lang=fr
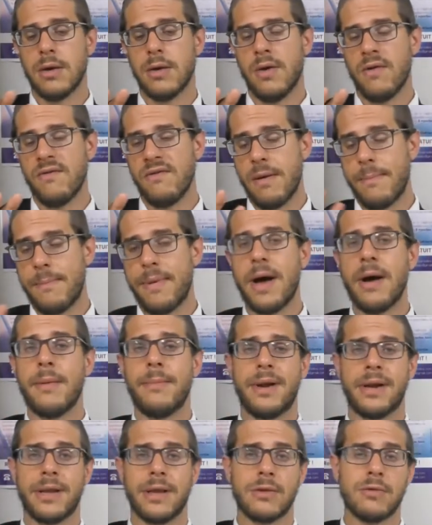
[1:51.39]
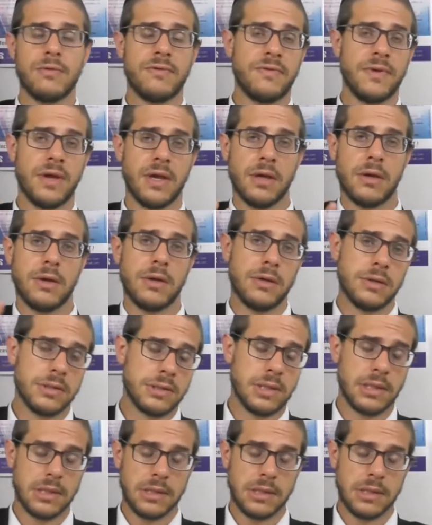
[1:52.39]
On ne va pas malgré tout faire euh,